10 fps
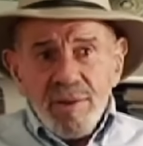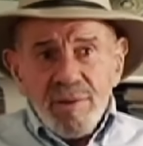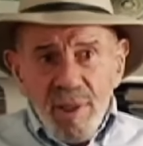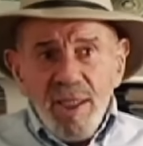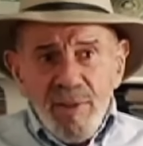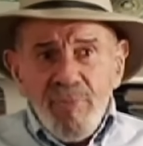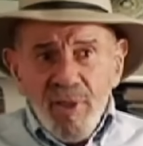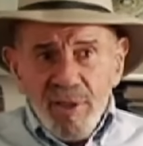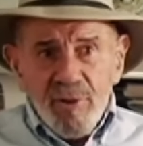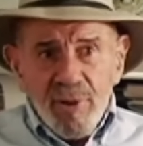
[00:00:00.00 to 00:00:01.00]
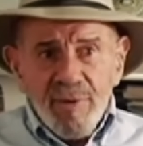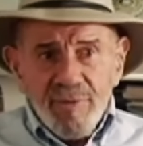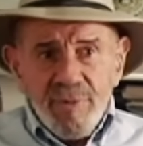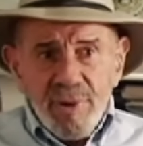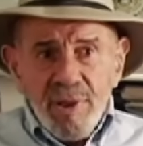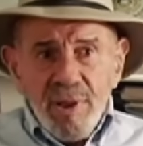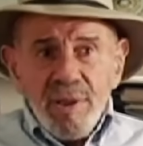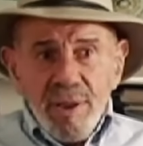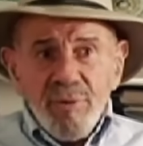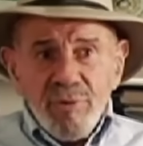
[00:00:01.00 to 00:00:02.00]
Да, как барограф.
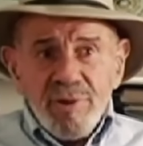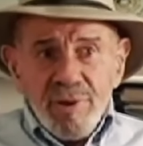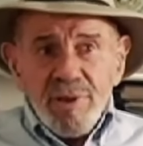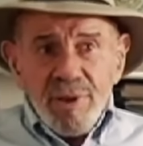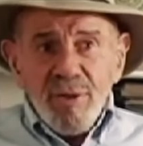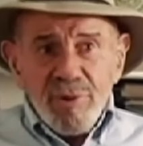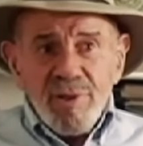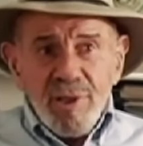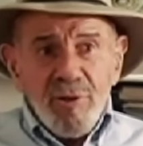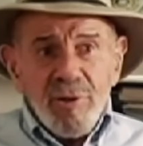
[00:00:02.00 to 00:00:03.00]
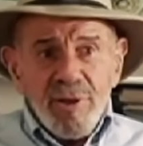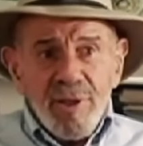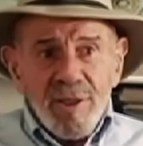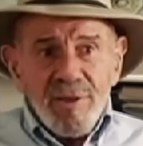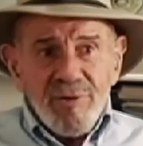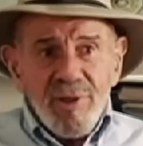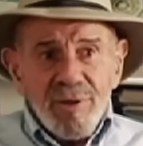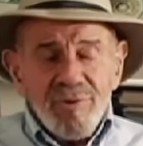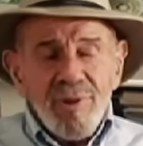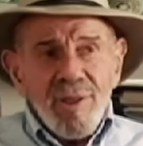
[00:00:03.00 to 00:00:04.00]
Это уже было
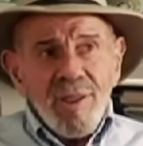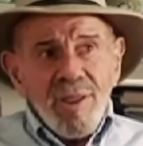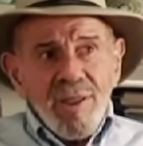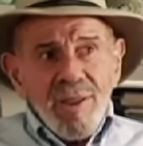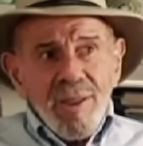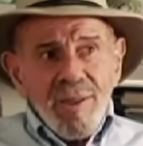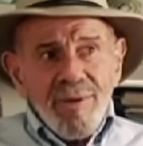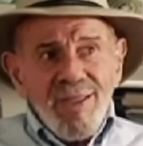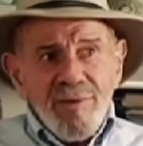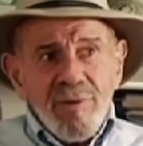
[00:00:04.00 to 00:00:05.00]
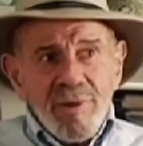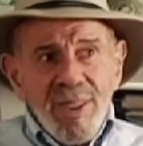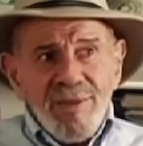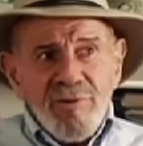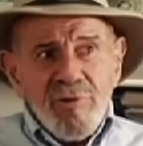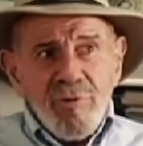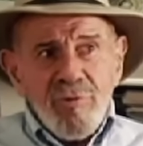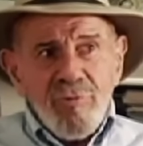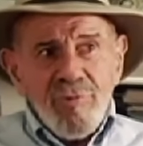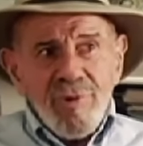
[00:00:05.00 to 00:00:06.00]
давно. Так у меня
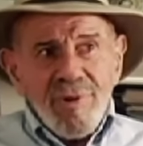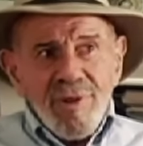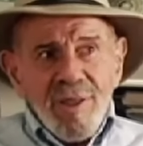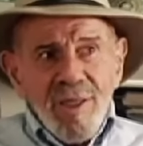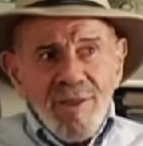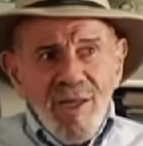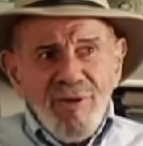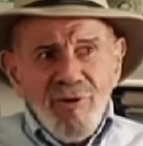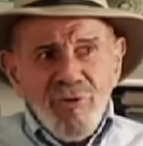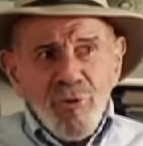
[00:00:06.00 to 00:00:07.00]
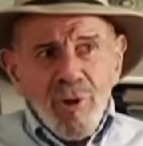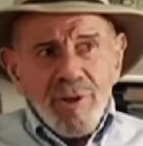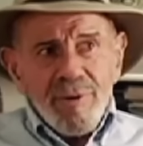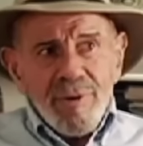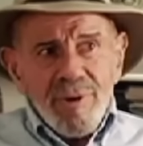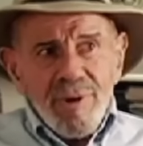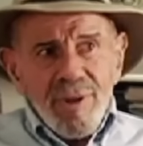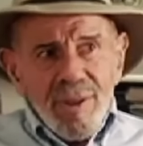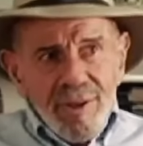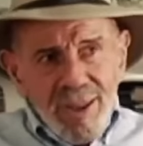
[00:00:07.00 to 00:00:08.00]
появилась одна идея.
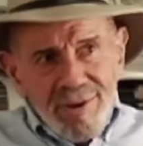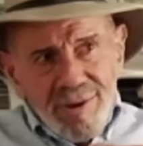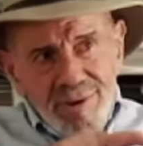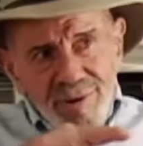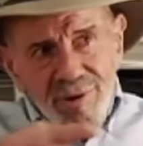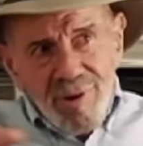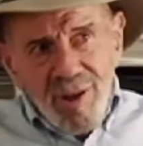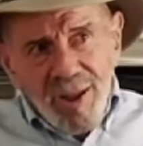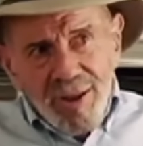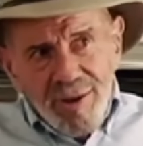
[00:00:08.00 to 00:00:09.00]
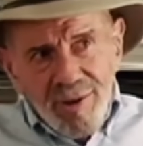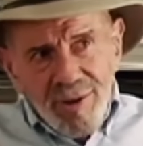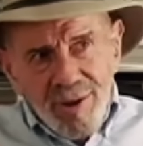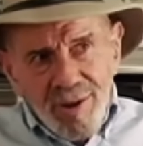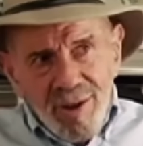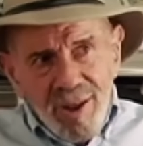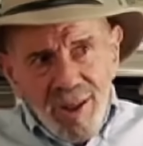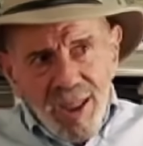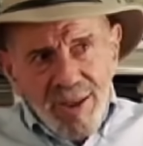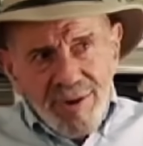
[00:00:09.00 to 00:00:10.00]
Банка
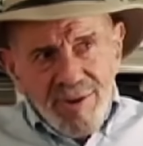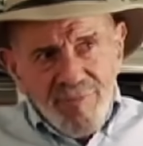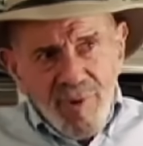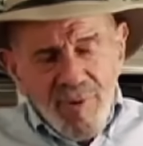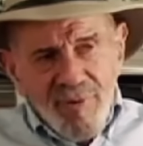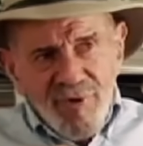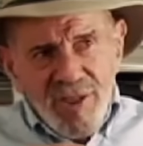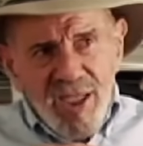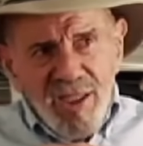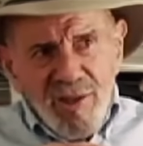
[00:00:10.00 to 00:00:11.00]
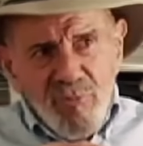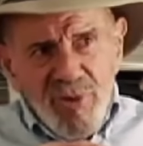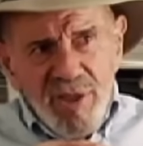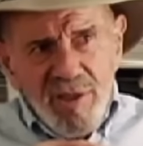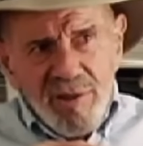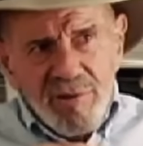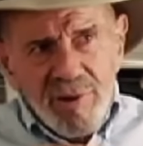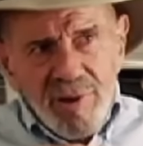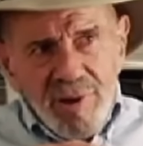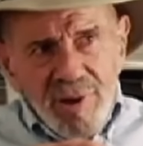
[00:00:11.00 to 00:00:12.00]
бобов стоила 15
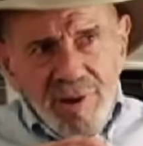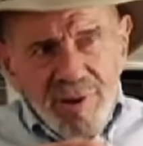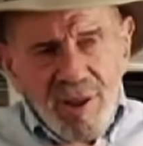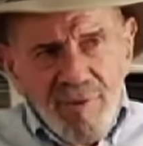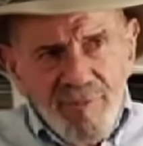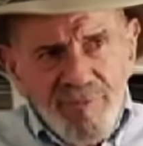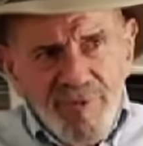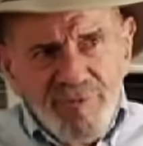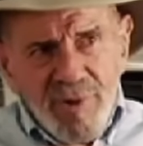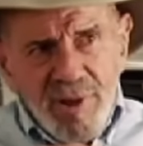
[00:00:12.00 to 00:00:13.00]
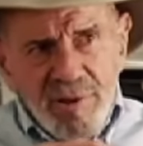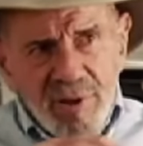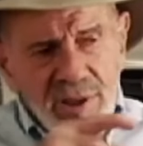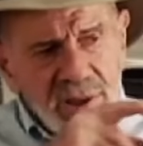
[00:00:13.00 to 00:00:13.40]
центов, и если сделать